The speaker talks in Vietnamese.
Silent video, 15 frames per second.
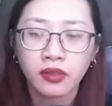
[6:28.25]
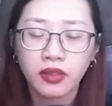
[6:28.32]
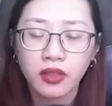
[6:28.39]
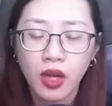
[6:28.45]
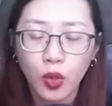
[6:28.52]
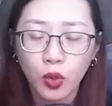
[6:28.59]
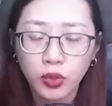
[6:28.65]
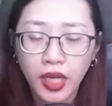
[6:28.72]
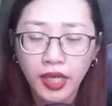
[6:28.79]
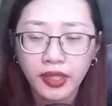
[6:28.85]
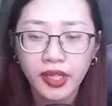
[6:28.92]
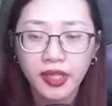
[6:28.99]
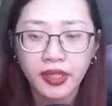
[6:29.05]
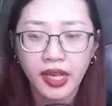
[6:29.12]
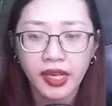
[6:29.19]
Cậu thanh
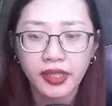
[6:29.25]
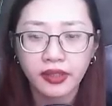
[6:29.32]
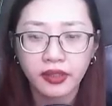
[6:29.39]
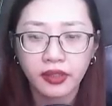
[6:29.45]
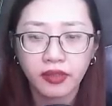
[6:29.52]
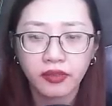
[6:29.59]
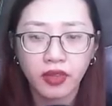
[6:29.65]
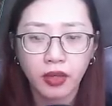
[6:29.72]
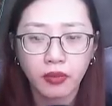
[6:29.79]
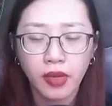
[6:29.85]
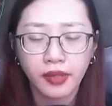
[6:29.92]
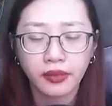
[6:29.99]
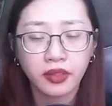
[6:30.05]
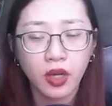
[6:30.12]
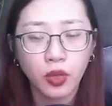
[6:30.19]
niên này vận
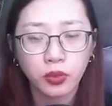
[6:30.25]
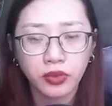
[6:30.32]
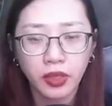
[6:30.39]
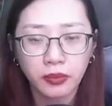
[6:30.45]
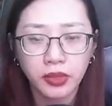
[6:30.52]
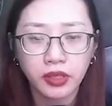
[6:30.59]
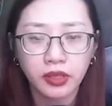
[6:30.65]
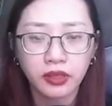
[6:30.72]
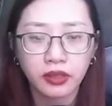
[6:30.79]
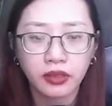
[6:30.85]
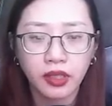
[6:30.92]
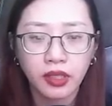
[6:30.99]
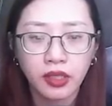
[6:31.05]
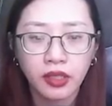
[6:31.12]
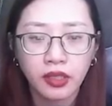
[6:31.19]
mệnh không tầm thường,
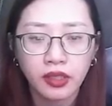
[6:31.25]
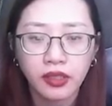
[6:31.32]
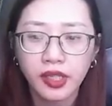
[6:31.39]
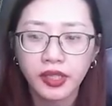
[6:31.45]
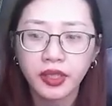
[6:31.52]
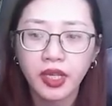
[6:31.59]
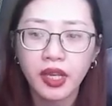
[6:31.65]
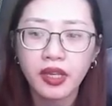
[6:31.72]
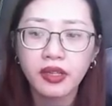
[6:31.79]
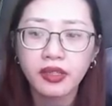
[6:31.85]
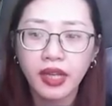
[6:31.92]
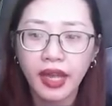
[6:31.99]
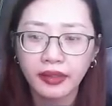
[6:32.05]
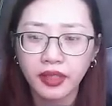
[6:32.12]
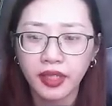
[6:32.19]
khi thế
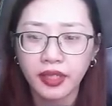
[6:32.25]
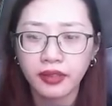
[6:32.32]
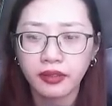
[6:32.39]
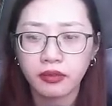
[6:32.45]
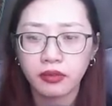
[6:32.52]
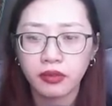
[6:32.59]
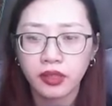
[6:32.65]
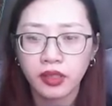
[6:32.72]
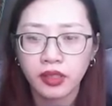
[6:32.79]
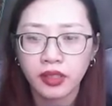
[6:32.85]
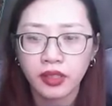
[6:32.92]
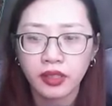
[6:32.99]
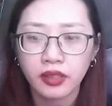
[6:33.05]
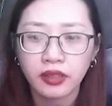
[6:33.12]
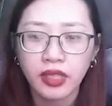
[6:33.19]
càng thịnh.
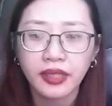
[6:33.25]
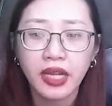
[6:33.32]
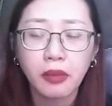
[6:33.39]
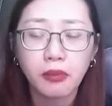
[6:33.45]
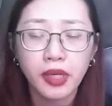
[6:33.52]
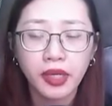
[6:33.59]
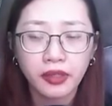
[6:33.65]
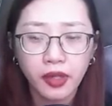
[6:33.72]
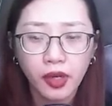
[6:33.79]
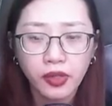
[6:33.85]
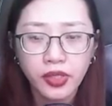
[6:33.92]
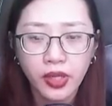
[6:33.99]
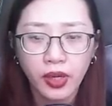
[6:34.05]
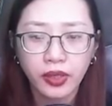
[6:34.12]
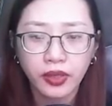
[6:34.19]
Ta đặc biệt nói
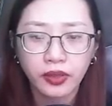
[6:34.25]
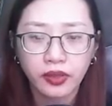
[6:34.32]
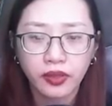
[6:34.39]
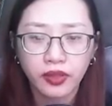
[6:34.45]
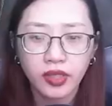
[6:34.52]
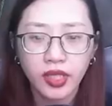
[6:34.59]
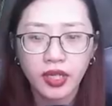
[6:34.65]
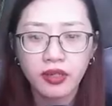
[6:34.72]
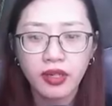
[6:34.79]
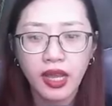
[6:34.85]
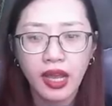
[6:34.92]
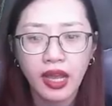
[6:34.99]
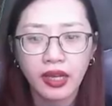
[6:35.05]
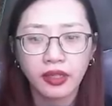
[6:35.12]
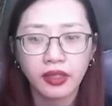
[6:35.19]
rõ, chính
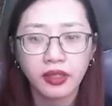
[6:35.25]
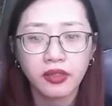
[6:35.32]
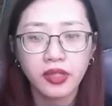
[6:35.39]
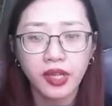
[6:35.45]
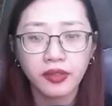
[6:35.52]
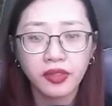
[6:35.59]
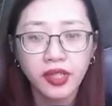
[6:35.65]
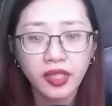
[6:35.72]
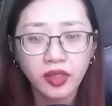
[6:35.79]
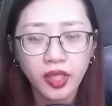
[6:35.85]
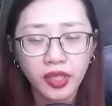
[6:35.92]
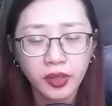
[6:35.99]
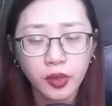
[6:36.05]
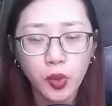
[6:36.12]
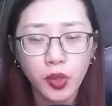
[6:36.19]
là định kết
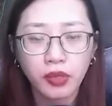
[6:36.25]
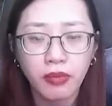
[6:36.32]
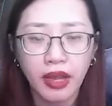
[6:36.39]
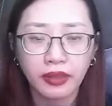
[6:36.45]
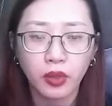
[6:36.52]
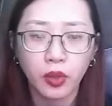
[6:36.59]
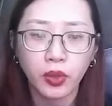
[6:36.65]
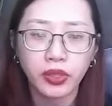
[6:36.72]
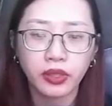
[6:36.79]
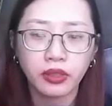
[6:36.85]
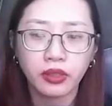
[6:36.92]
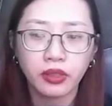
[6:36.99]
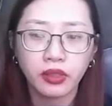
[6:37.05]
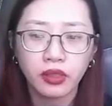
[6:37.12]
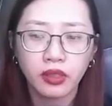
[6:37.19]
thiện duyên mà thôi.
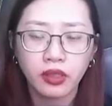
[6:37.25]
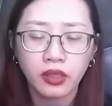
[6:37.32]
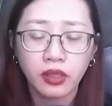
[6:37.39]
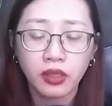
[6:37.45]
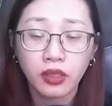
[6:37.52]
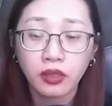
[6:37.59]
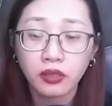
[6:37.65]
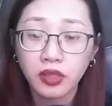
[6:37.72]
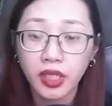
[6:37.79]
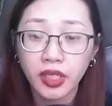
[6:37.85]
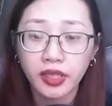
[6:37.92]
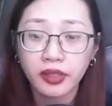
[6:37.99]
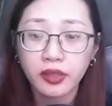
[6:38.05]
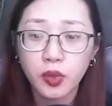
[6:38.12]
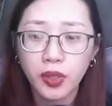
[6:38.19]

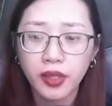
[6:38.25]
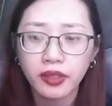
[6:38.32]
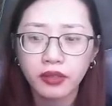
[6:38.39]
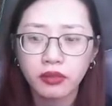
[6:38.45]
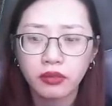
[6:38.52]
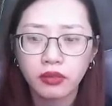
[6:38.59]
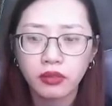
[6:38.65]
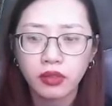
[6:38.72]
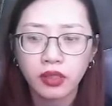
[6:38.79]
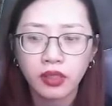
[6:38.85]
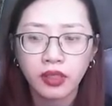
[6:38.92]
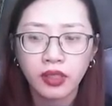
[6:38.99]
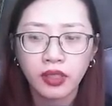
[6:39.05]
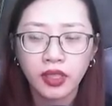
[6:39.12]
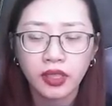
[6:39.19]
Thiện duyên?
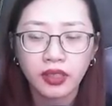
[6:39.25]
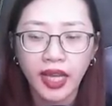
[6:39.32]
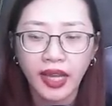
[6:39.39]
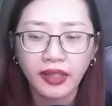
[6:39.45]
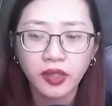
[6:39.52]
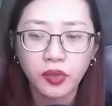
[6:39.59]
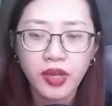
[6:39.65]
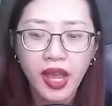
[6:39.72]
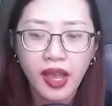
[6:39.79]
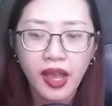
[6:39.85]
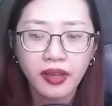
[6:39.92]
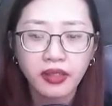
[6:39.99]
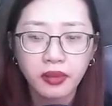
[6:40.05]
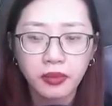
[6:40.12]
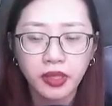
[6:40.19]
Tả Tiểu Đa
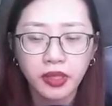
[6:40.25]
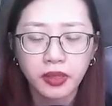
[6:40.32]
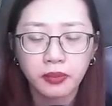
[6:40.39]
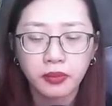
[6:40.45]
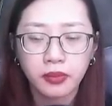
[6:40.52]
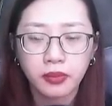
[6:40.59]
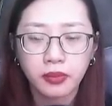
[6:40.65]
hừm hừm.